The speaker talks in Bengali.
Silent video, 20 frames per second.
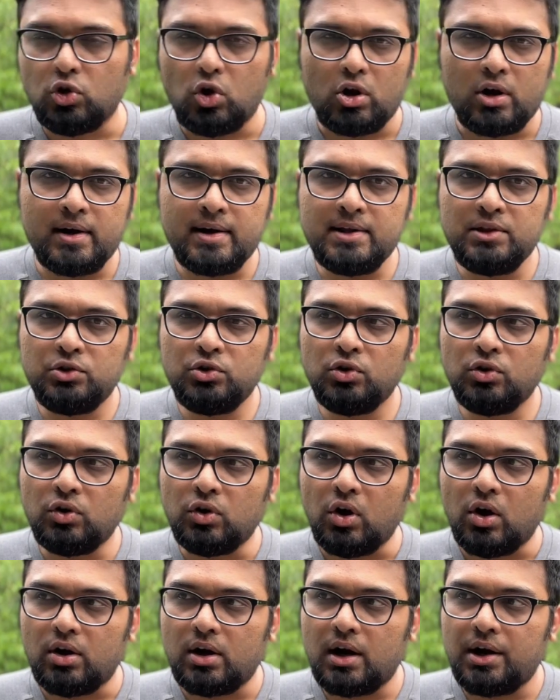ত্বরান্বিত
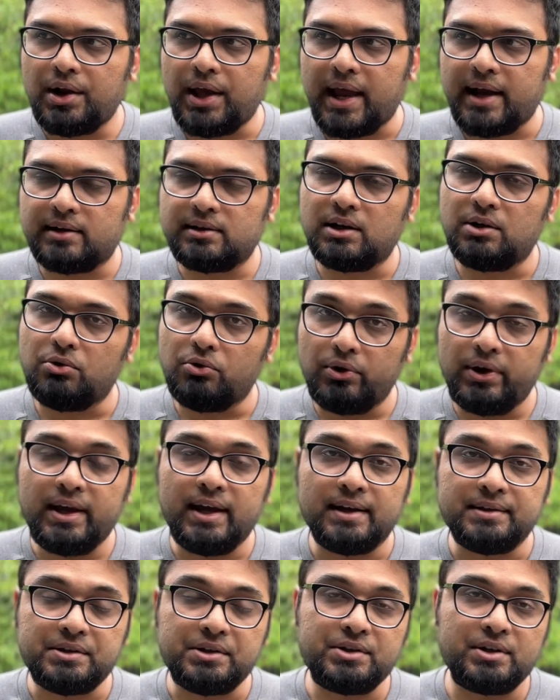করার একটা ওয়ে
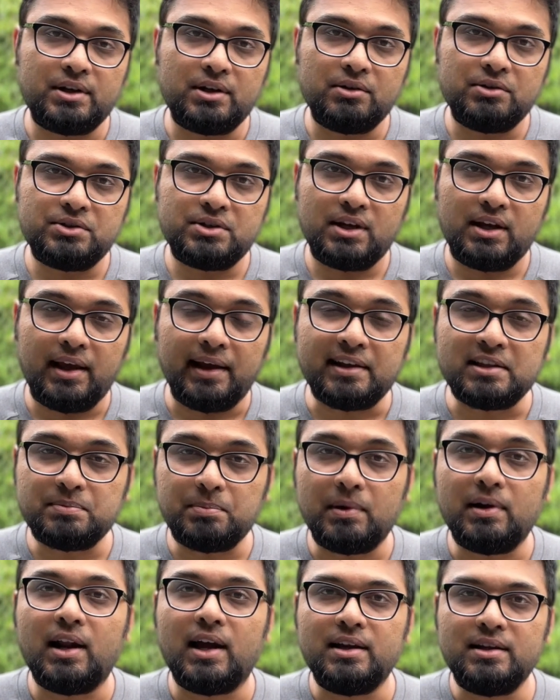আছে সেটা হচ্ছে
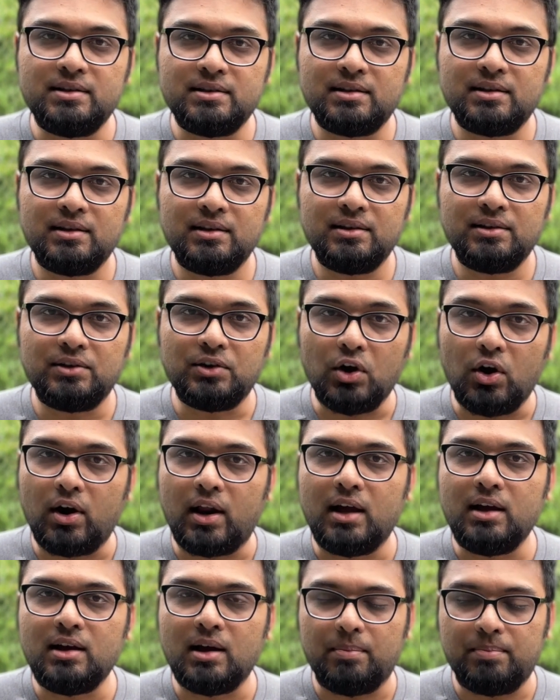এক্সপার্ডাইট
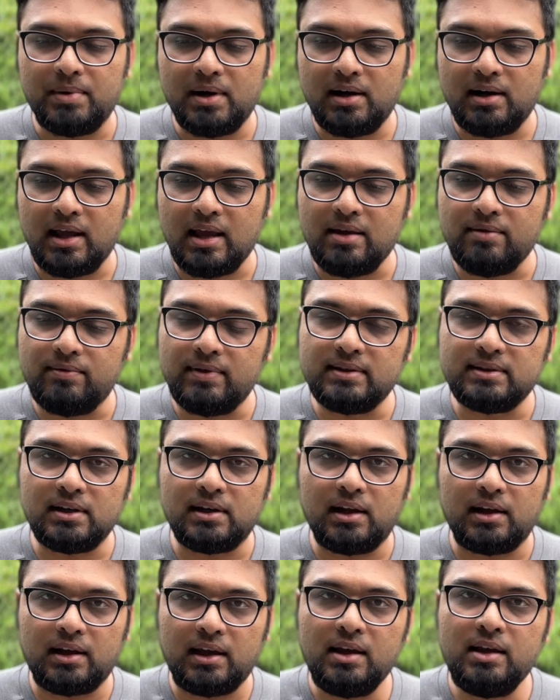করা আপনার এই
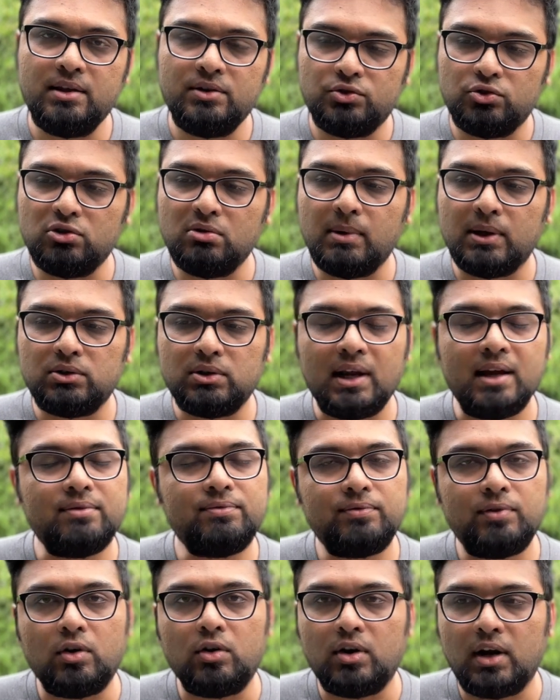ভিসাটাকে শুধুমাত্র
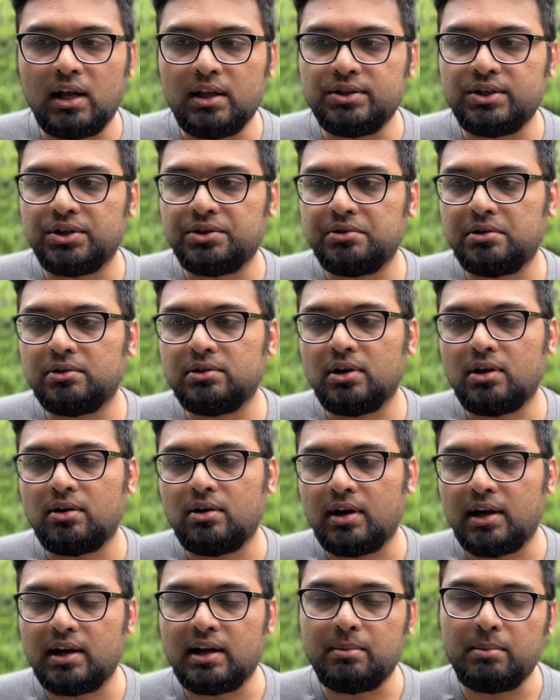এফ ফোর না যে কোনো
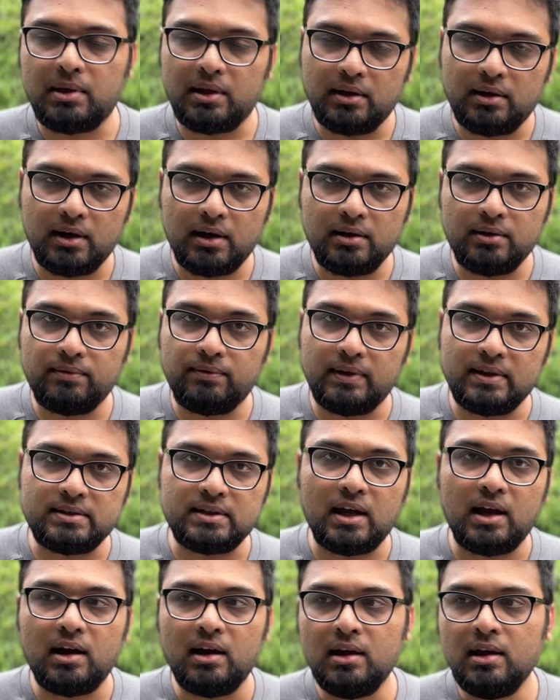ধরনের ইমিগ্রেন্ট
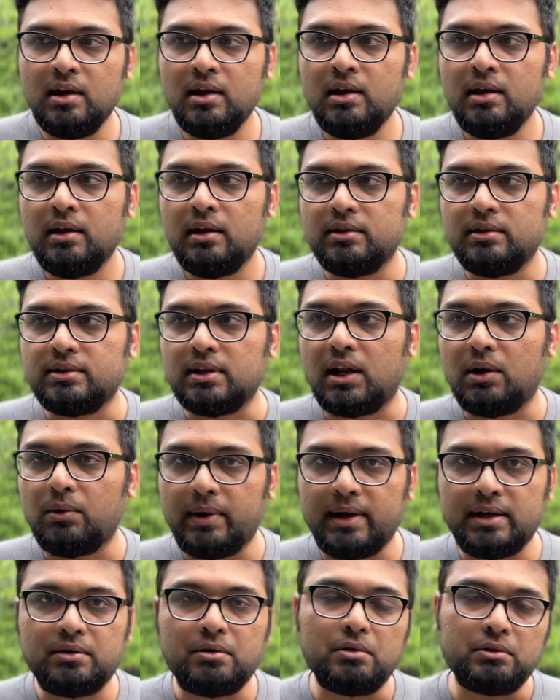ভিসা যারা
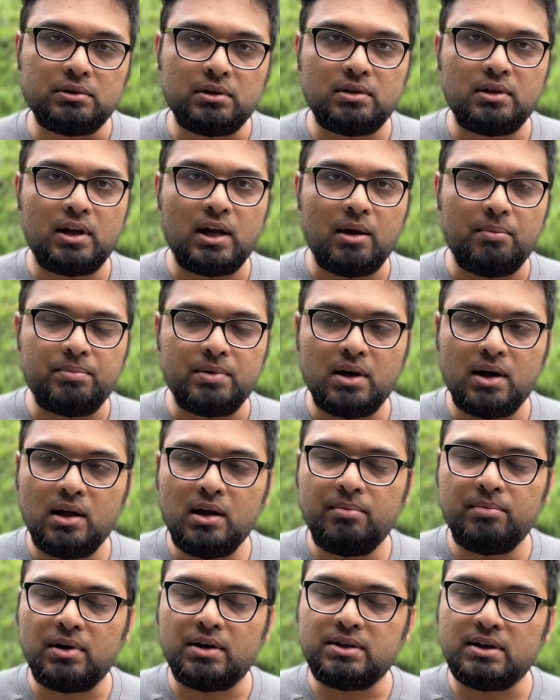ওয়েট করতেছেন আপনারা
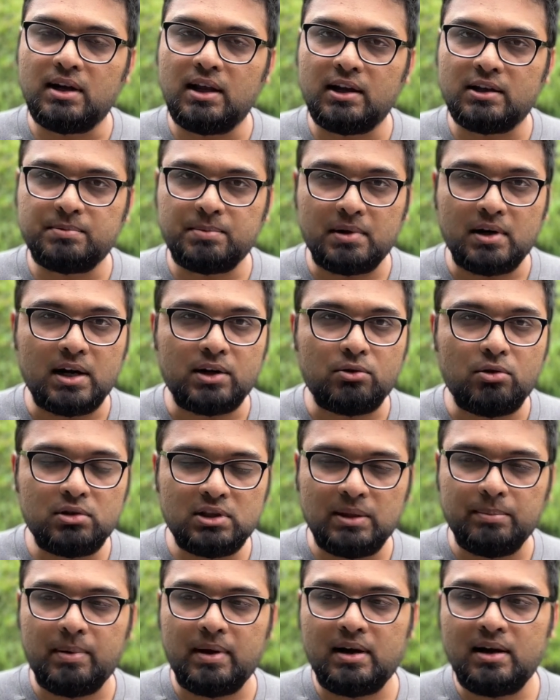আপনারা চাইলে এক্সপায়ার
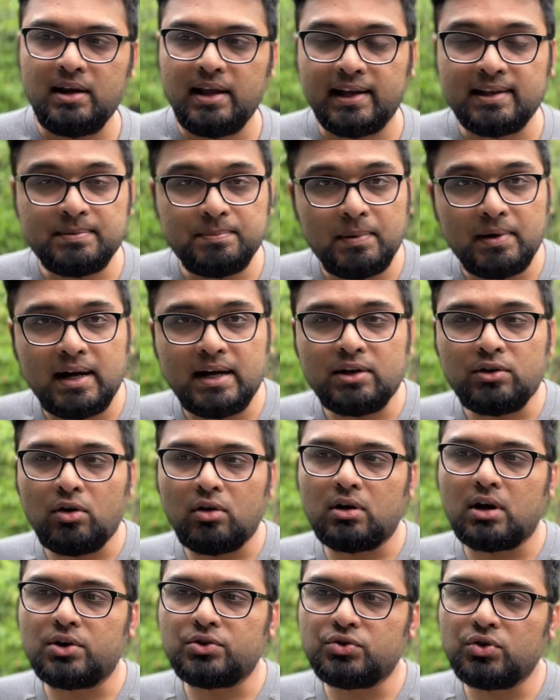করতে পারেন এক্সপায়ার
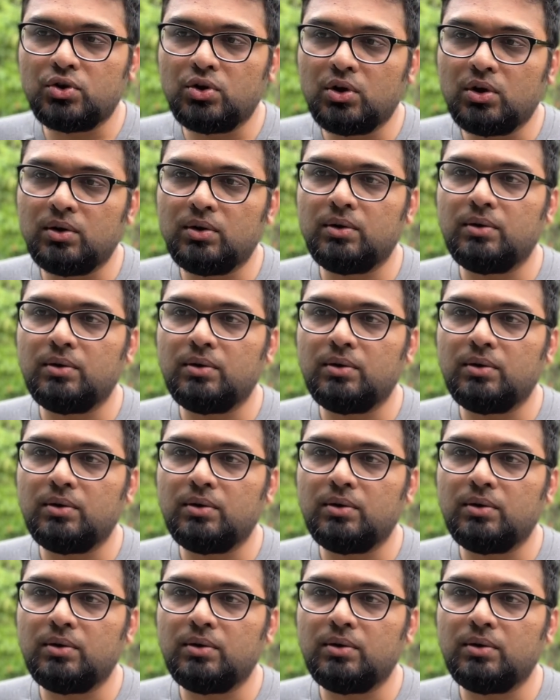করার জন্য